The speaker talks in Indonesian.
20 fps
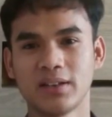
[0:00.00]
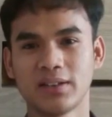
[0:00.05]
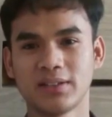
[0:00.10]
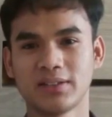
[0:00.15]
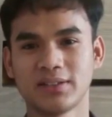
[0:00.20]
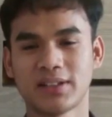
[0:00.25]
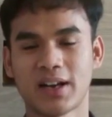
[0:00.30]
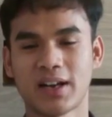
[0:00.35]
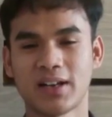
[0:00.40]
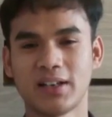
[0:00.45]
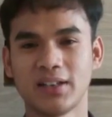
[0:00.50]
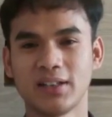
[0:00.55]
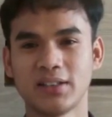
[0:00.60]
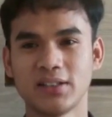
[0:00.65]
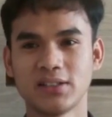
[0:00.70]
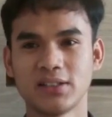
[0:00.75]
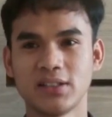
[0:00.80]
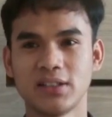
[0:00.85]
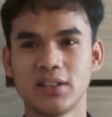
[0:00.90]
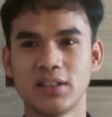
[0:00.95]
training di
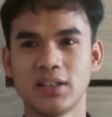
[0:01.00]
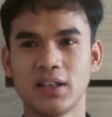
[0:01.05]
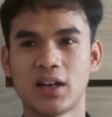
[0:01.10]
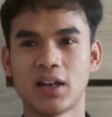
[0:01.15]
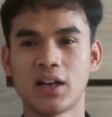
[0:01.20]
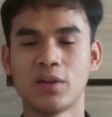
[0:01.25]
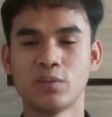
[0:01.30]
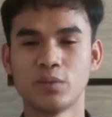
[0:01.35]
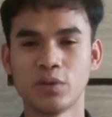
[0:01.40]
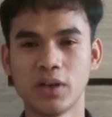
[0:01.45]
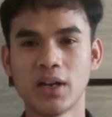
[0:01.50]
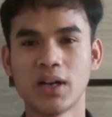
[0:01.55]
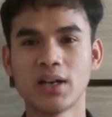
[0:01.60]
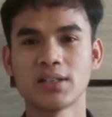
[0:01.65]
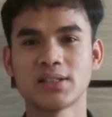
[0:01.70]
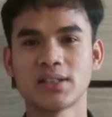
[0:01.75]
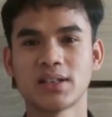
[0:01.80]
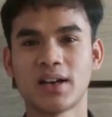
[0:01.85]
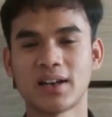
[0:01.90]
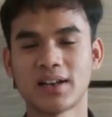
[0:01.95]
sini, alhamdulillah
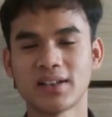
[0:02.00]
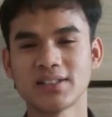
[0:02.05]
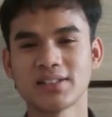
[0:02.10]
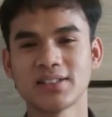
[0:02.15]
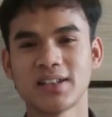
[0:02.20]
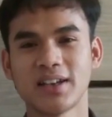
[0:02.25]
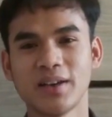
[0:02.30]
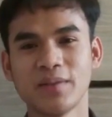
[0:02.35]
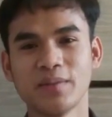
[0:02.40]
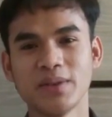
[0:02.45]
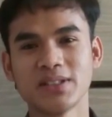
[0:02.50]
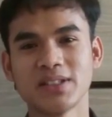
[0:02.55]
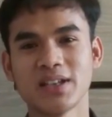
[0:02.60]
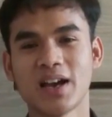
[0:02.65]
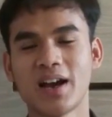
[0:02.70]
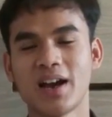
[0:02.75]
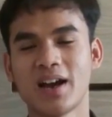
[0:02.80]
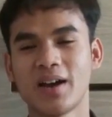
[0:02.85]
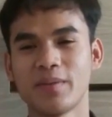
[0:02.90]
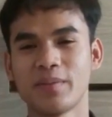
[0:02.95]
sekarang saya bisa
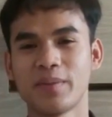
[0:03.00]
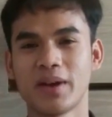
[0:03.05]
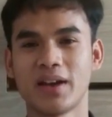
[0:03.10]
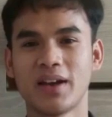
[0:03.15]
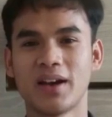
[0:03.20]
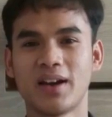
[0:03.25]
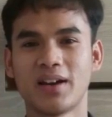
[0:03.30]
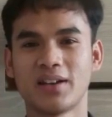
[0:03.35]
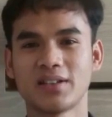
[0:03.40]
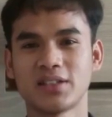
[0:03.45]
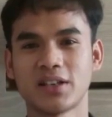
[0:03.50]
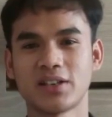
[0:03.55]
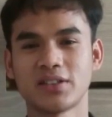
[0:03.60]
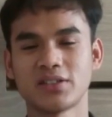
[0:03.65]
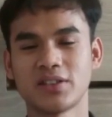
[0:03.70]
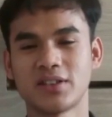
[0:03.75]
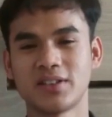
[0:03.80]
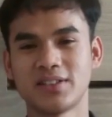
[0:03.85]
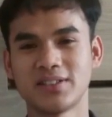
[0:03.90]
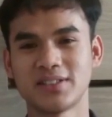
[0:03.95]
pegang
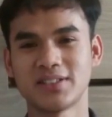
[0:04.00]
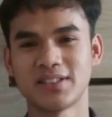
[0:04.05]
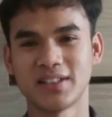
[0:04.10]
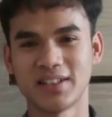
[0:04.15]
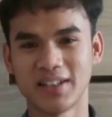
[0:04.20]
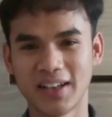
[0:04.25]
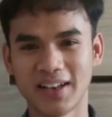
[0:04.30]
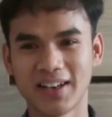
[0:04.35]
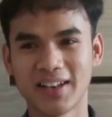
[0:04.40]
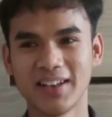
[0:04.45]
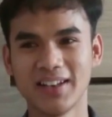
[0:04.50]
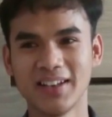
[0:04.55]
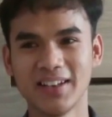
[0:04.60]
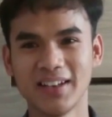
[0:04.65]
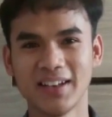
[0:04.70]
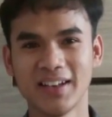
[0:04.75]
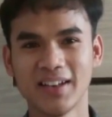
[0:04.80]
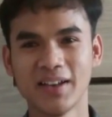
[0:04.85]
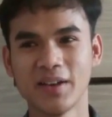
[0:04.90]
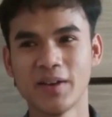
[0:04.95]
section sendiri,
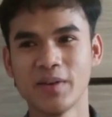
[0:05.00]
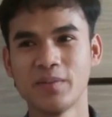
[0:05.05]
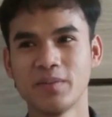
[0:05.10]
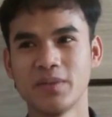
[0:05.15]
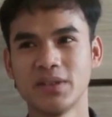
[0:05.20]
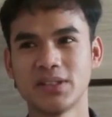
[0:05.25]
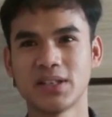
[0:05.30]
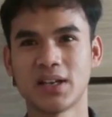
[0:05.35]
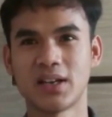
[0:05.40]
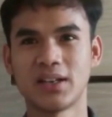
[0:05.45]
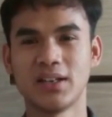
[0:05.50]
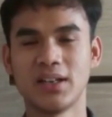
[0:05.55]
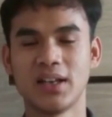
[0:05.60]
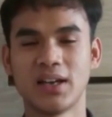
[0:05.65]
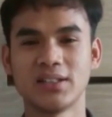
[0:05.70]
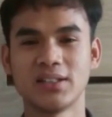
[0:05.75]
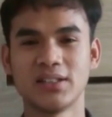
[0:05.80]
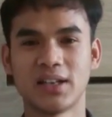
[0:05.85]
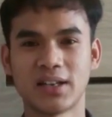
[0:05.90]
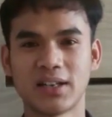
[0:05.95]
bisa
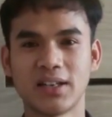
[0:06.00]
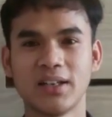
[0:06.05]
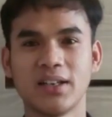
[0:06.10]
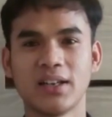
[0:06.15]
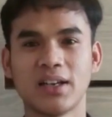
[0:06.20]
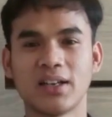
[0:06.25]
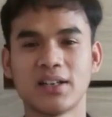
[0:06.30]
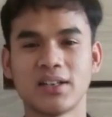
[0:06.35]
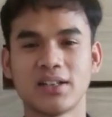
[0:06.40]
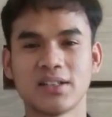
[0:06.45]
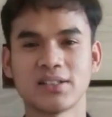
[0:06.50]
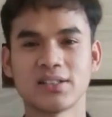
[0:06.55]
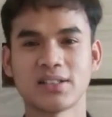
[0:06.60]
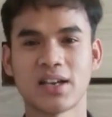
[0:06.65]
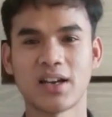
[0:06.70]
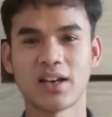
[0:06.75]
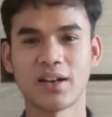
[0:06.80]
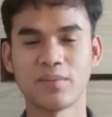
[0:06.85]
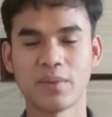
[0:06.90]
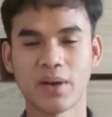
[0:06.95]
diajarin yang
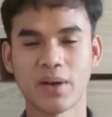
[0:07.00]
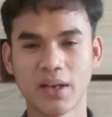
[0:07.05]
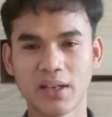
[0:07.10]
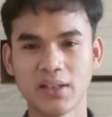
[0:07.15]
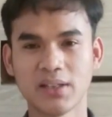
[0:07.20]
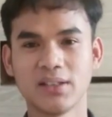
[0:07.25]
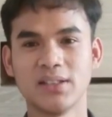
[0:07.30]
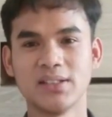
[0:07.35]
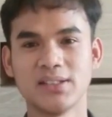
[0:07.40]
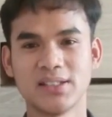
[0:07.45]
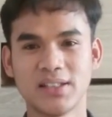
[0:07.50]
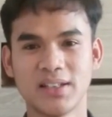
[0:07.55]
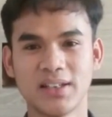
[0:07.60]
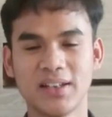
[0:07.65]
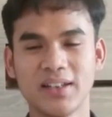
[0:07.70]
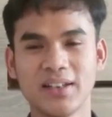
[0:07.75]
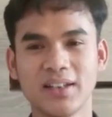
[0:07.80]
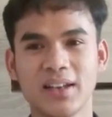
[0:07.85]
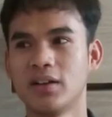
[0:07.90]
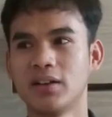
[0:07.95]
sangat baik di sini
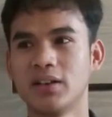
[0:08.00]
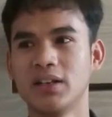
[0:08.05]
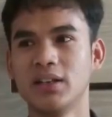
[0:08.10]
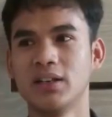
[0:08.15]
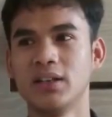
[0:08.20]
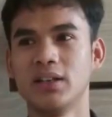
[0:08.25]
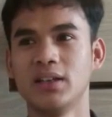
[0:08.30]
di